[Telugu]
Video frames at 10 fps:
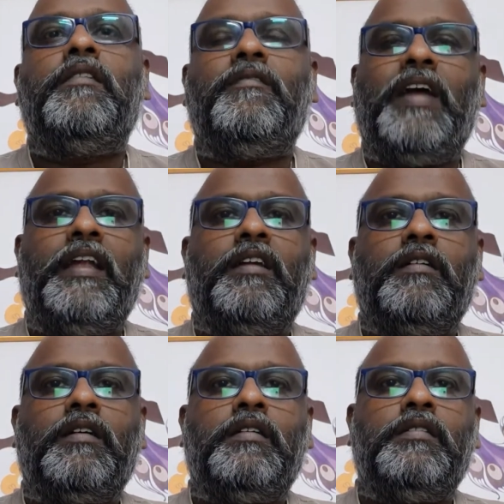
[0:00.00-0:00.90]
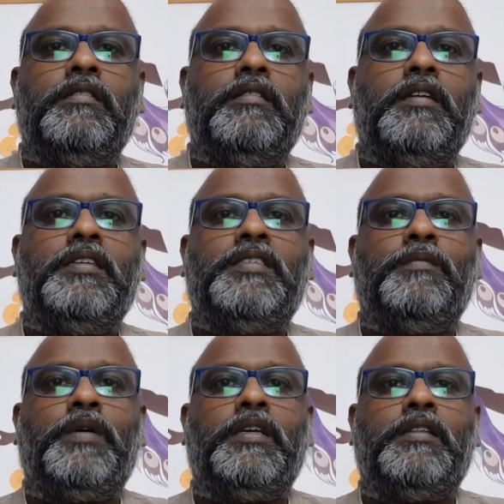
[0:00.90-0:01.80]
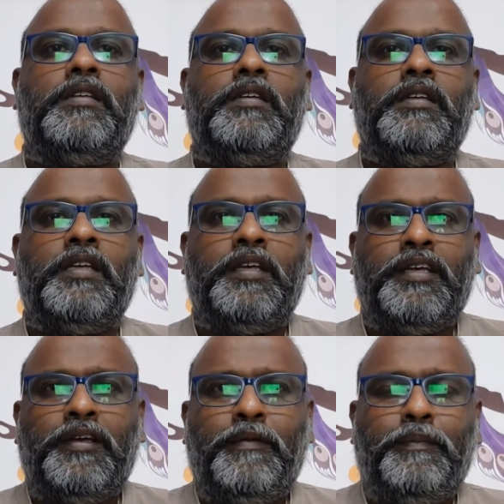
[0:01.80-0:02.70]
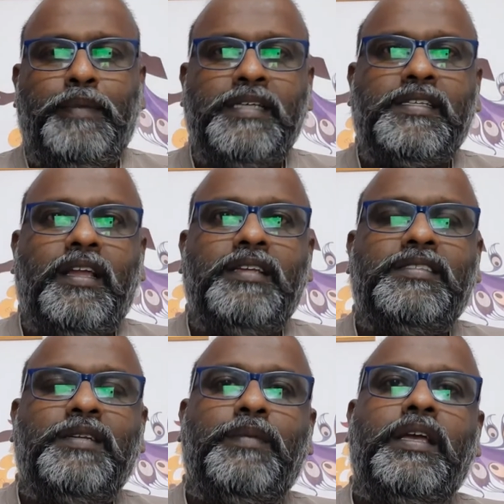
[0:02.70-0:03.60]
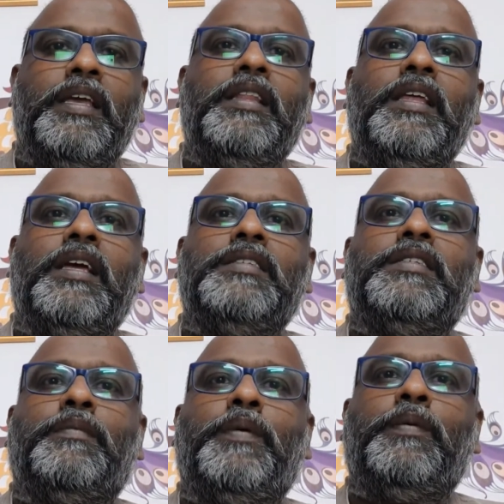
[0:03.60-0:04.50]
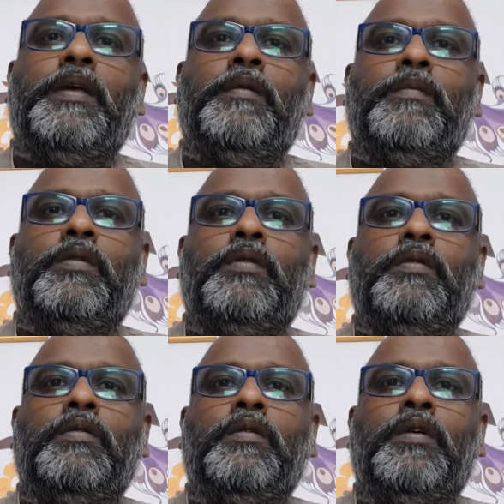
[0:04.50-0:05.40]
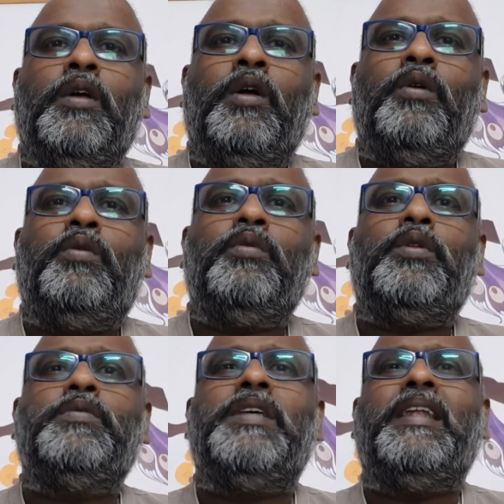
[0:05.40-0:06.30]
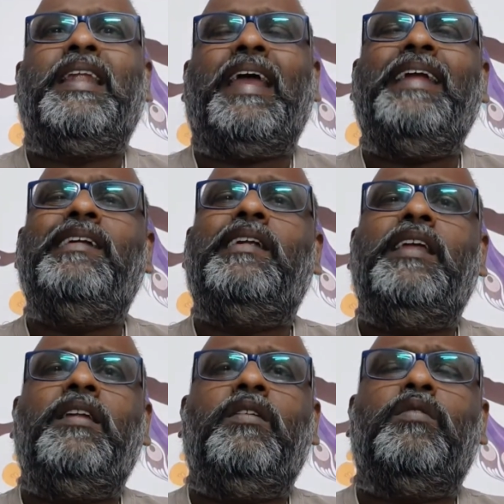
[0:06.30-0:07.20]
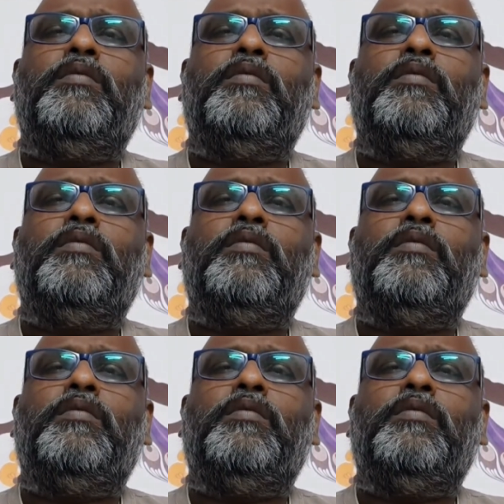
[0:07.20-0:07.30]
వైల్డ్ డాగ్ ఈ సినిమా అయింది బేసికలీ ఈ సినిమా ఏంది అని చెప్పబోయే ముందు టూ థౌజండ్ నైన్టీన్లో